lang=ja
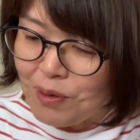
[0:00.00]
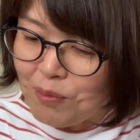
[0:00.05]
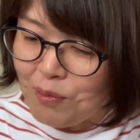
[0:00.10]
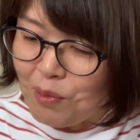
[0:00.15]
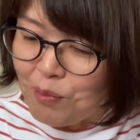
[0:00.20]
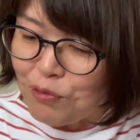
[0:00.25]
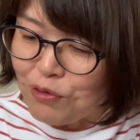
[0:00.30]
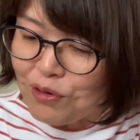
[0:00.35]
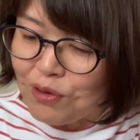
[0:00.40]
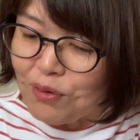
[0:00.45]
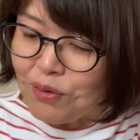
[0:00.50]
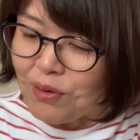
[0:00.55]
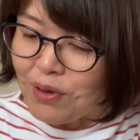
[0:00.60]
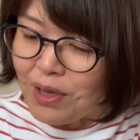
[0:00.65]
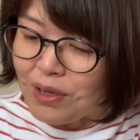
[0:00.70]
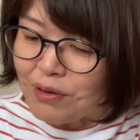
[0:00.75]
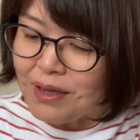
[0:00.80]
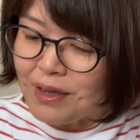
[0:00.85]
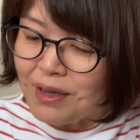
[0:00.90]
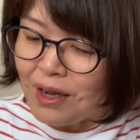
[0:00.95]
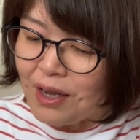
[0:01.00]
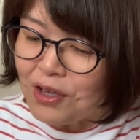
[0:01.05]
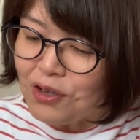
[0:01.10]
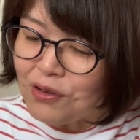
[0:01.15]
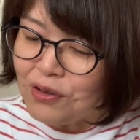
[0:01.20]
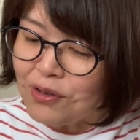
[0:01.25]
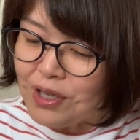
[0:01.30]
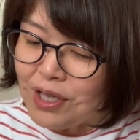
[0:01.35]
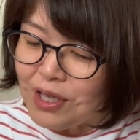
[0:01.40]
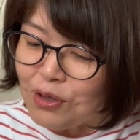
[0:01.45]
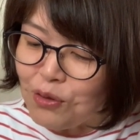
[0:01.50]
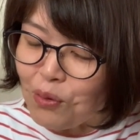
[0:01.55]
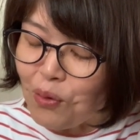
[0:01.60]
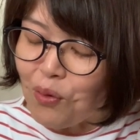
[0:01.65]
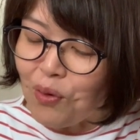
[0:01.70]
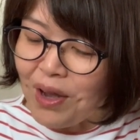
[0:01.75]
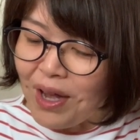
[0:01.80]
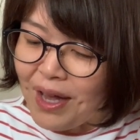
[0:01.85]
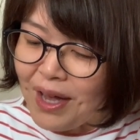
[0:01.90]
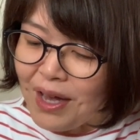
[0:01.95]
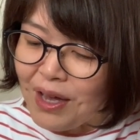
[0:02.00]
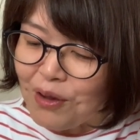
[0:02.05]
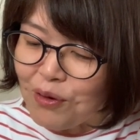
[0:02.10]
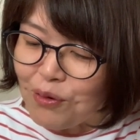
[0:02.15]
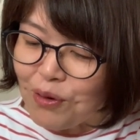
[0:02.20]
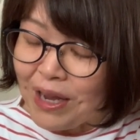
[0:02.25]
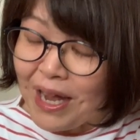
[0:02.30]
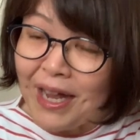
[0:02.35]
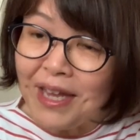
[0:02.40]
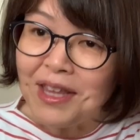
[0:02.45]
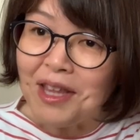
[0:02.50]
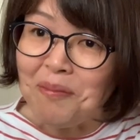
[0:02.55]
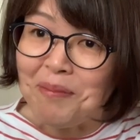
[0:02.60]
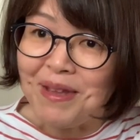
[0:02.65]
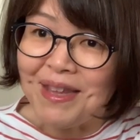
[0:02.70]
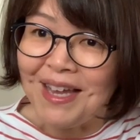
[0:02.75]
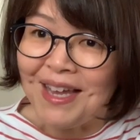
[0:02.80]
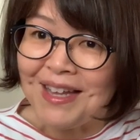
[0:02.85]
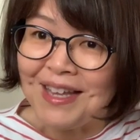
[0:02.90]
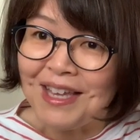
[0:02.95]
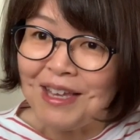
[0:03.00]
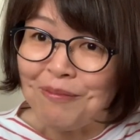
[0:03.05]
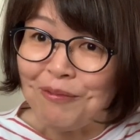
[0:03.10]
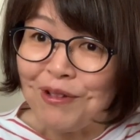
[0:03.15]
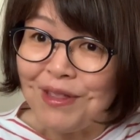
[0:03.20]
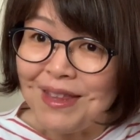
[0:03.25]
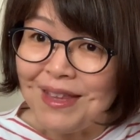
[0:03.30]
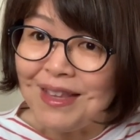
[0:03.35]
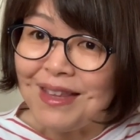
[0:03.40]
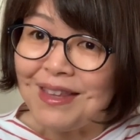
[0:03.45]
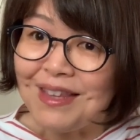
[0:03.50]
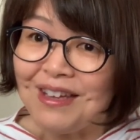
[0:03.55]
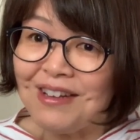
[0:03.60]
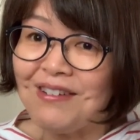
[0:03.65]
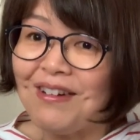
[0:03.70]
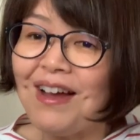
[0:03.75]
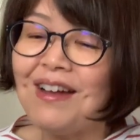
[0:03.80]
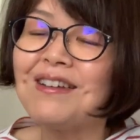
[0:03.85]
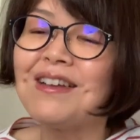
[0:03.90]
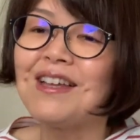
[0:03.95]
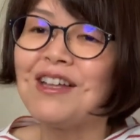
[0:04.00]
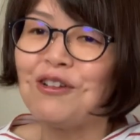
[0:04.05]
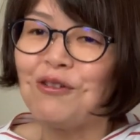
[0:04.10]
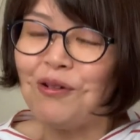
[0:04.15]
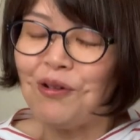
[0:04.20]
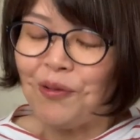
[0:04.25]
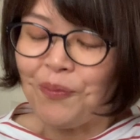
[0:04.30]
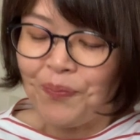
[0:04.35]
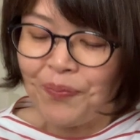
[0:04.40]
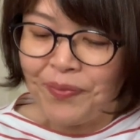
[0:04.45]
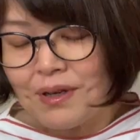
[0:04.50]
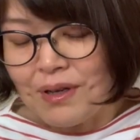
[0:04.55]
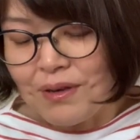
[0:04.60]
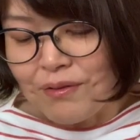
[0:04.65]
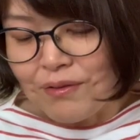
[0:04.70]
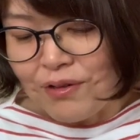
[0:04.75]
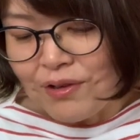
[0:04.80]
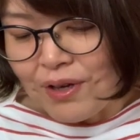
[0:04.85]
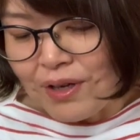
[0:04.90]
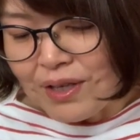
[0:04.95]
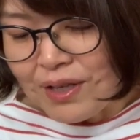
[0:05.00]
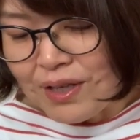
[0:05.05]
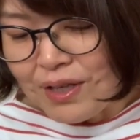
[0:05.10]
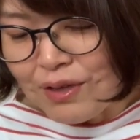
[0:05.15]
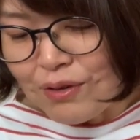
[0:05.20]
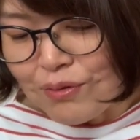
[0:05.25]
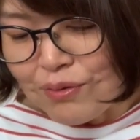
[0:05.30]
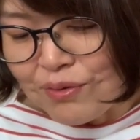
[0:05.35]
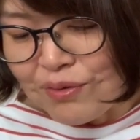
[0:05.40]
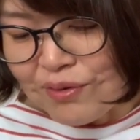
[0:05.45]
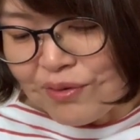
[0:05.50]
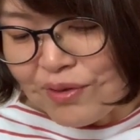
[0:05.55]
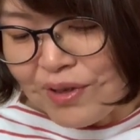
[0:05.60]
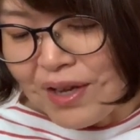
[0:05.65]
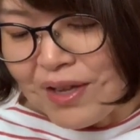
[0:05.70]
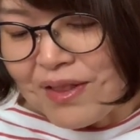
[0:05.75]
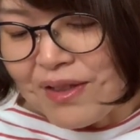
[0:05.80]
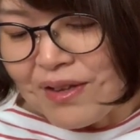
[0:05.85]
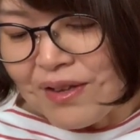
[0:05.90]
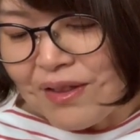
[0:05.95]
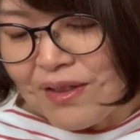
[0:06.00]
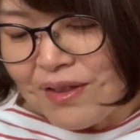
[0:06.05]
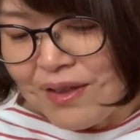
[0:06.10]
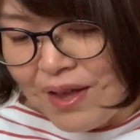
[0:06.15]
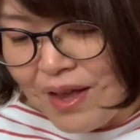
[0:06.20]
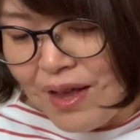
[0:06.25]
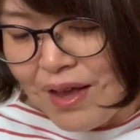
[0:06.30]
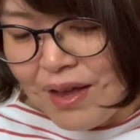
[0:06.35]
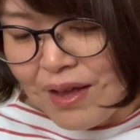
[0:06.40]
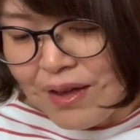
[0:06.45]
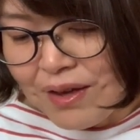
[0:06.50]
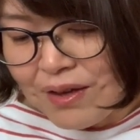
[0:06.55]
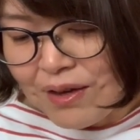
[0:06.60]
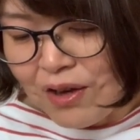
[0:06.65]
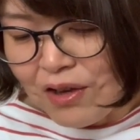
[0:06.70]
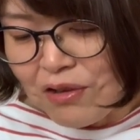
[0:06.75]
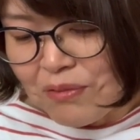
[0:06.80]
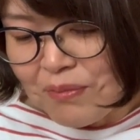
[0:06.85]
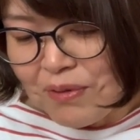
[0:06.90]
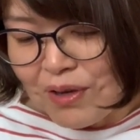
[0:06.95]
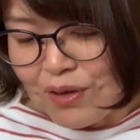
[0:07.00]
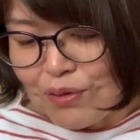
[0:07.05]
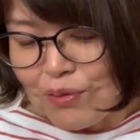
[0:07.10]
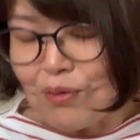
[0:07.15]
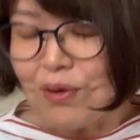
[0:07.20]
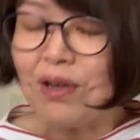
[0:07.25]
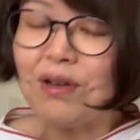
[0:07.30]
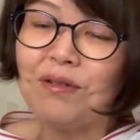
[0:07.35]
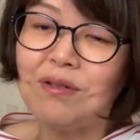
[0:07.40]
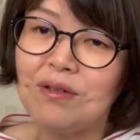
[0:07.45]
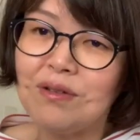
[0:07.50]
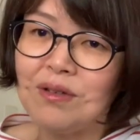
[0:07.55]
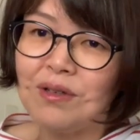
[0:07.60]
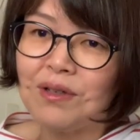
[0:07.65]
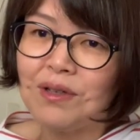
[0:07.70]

まあ、もちろんあのかゆいとこがかいたみたいに気持ちいいっていうのはあるけどシャキッとする感じがしてかゆみが取れる